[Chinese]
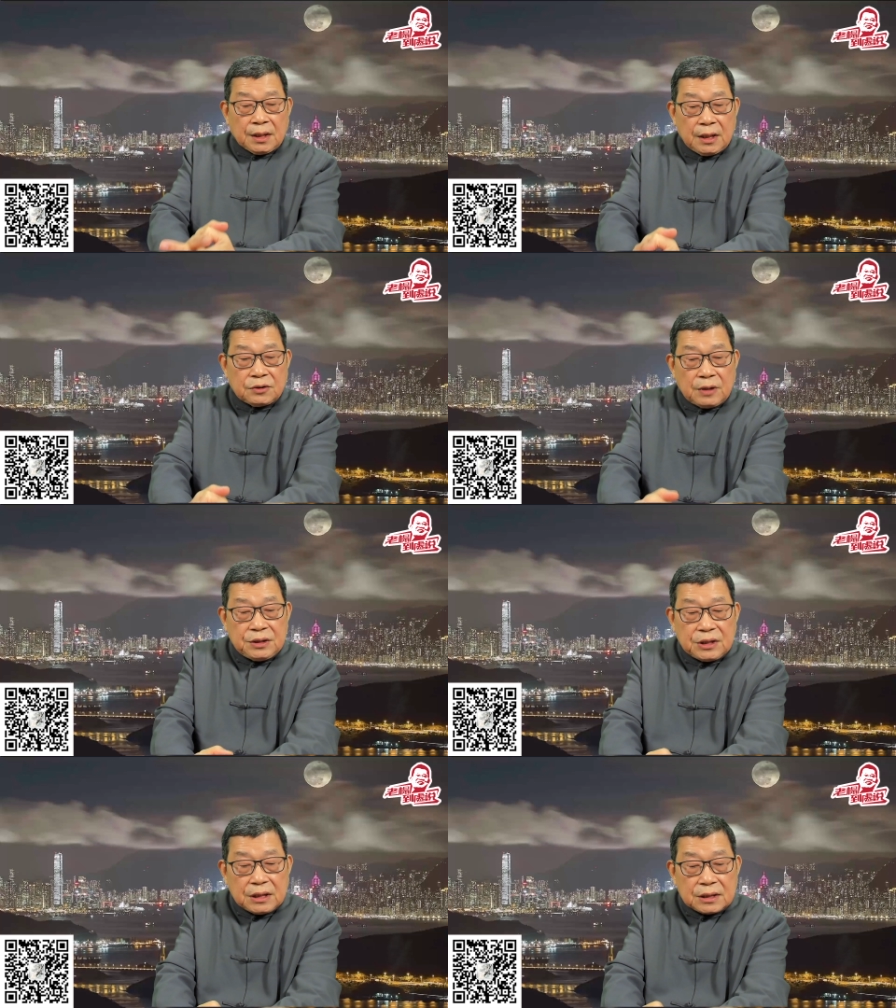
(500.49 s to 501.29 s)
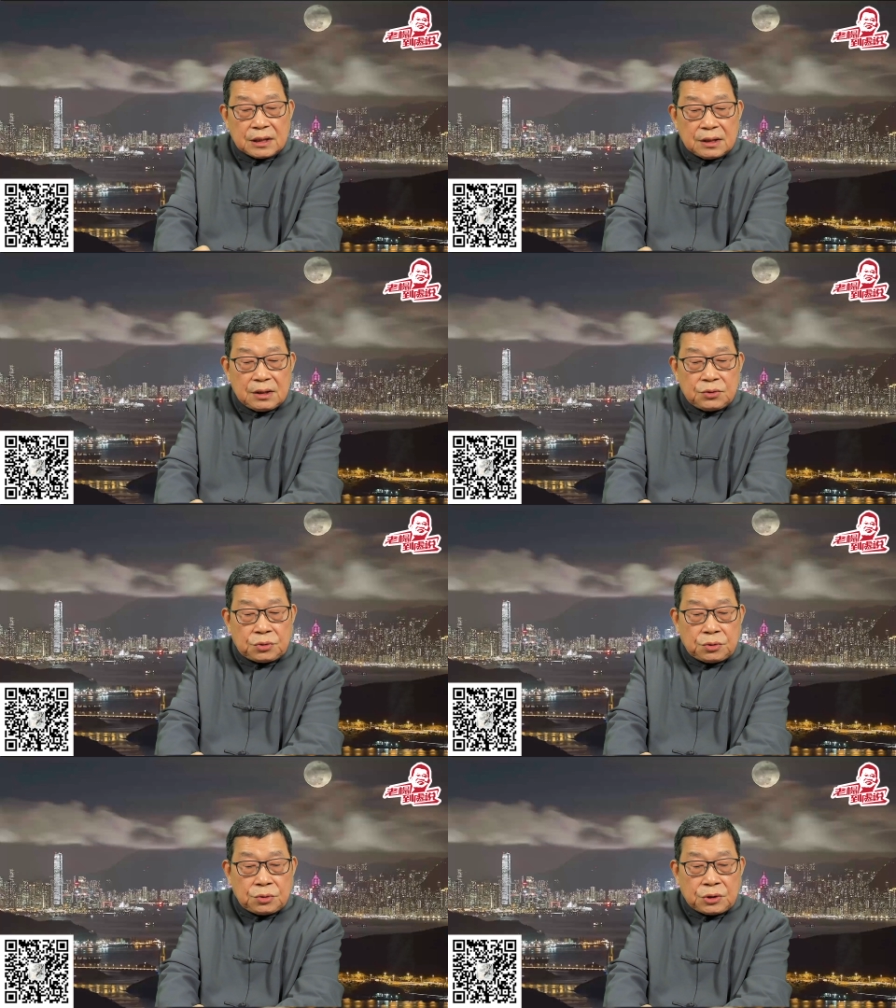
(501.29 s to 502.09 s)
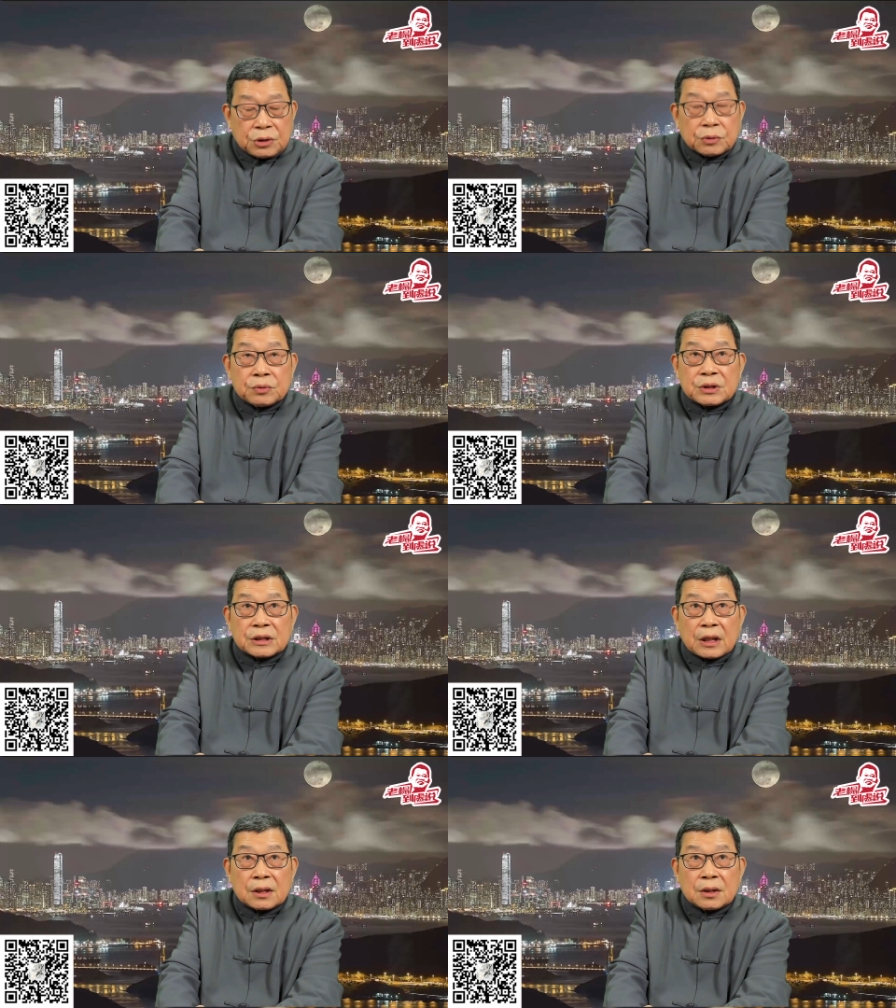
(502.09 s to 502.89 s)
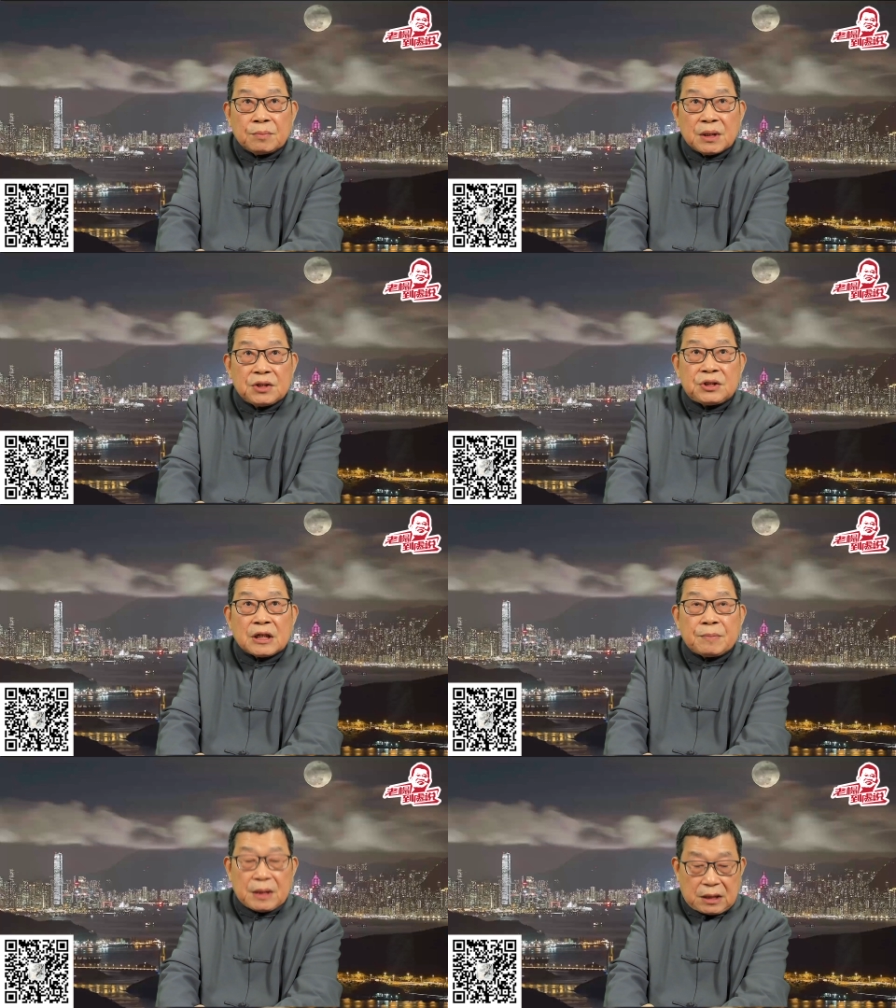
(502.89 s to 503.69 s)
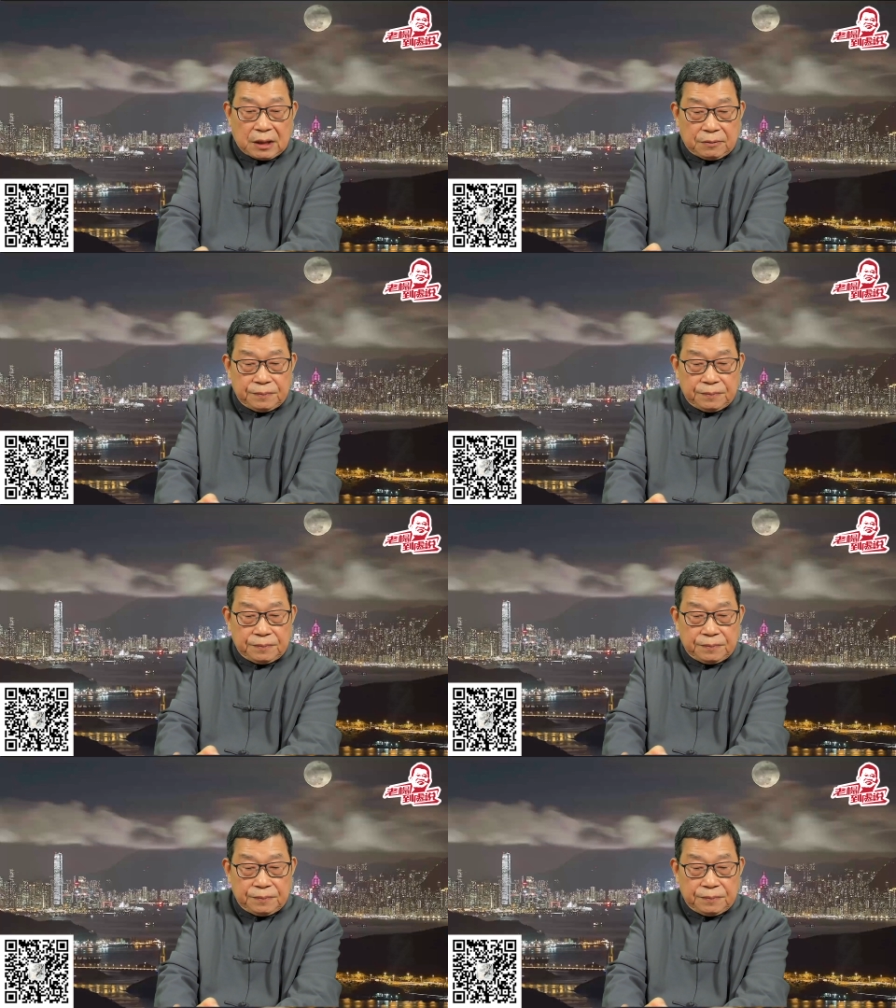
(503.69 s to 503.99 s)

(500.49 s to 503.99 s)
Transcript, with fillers: 核酸检测需求正在明显的变少。